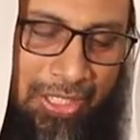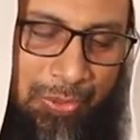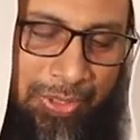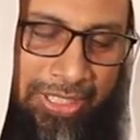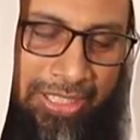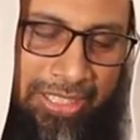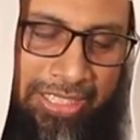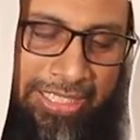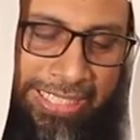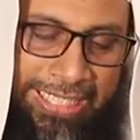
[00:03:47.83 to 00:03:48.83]
আসলে
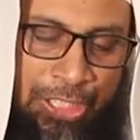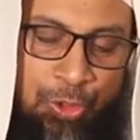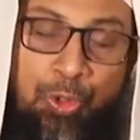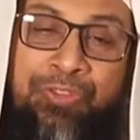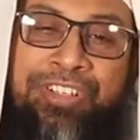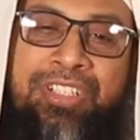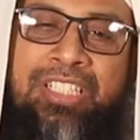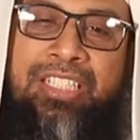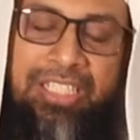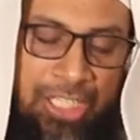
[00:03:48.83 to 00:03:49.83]

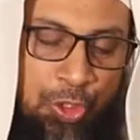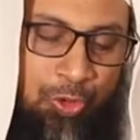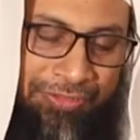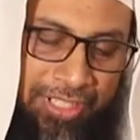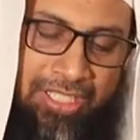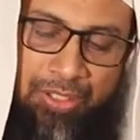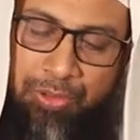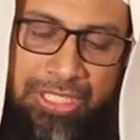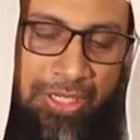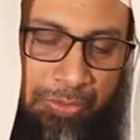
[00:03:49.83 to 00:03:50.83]
ইন্ট্রোভার্টেড ইন্ট্রোভার্টেড
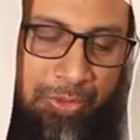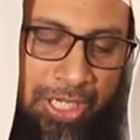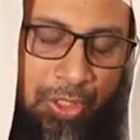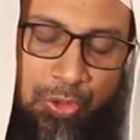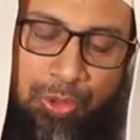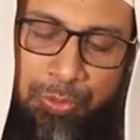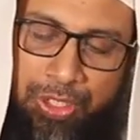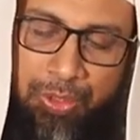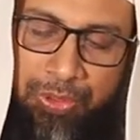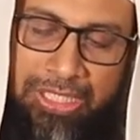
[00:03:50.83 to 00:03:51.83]
হয়ে যাব না
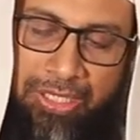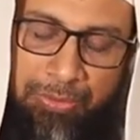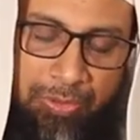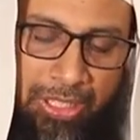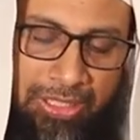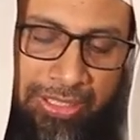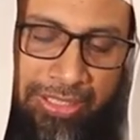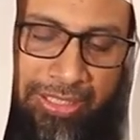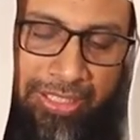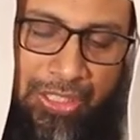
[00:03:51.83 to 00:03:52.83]
অন্তর্মুখী হয়ে যাব না
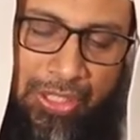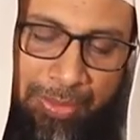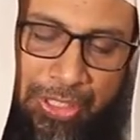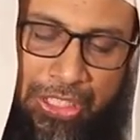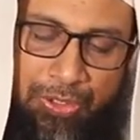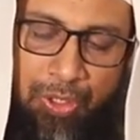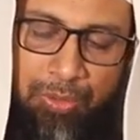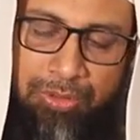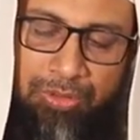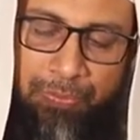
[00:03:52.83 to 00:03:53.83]
সামাজিক
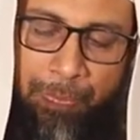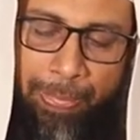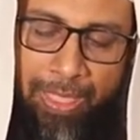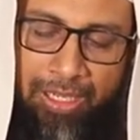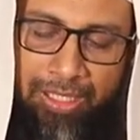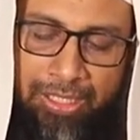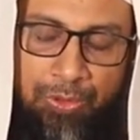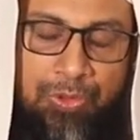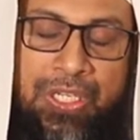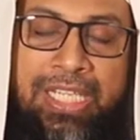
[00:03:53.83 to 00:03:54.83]
হব
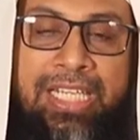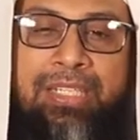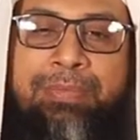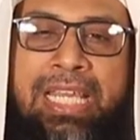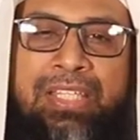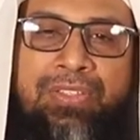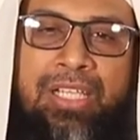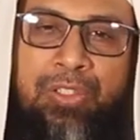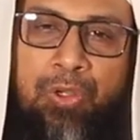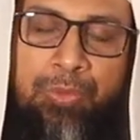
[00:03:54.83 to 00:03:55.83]
কিন্তু সেখানে একটা ব্যালেন্স
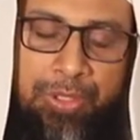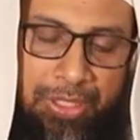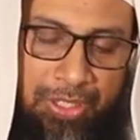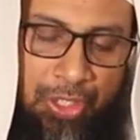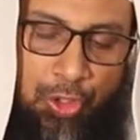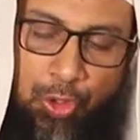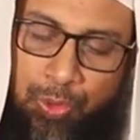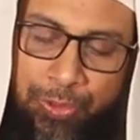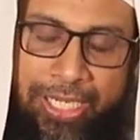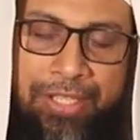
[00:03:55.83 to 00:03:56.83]
থাকতে হবে
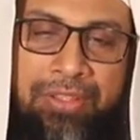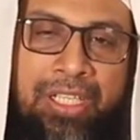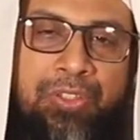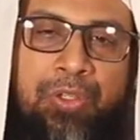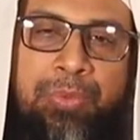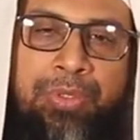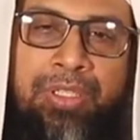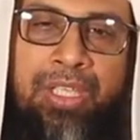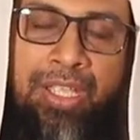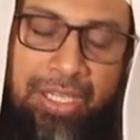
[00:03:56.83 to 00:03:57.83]
সময় জ্ঞান থাকতে হবে
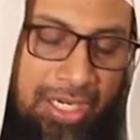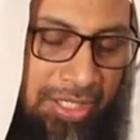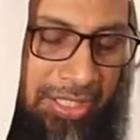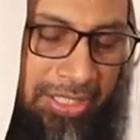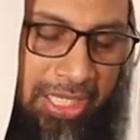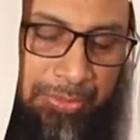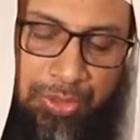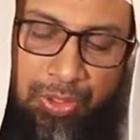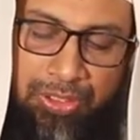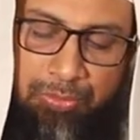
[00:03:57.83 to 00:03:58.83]
কার সাথে
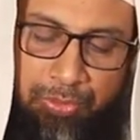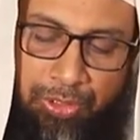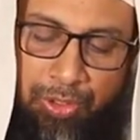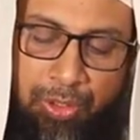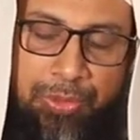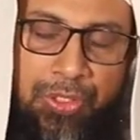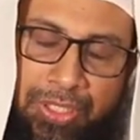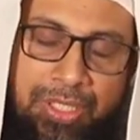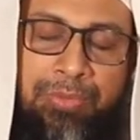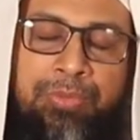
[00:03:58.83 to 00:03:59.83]
কেমন কথা বলতে হবে সেটা